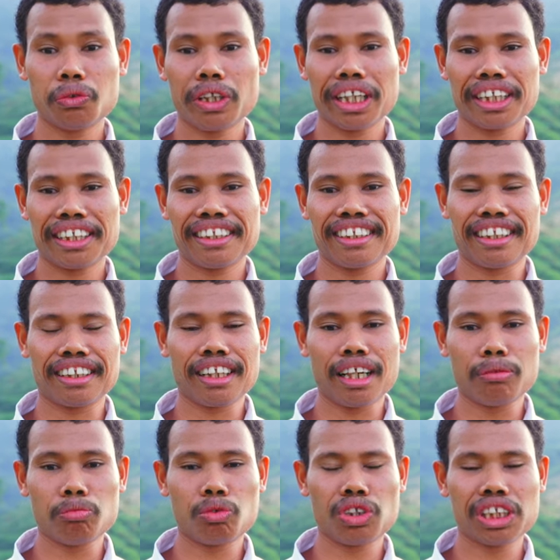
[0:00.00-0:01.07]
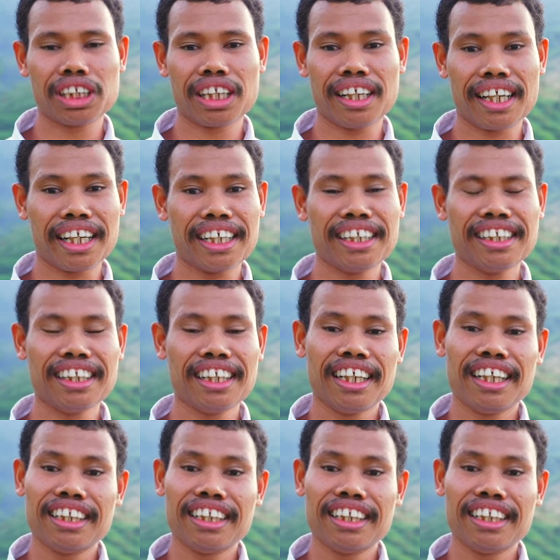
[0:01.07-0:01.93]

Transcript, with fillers: White yang dalam tulisan lain,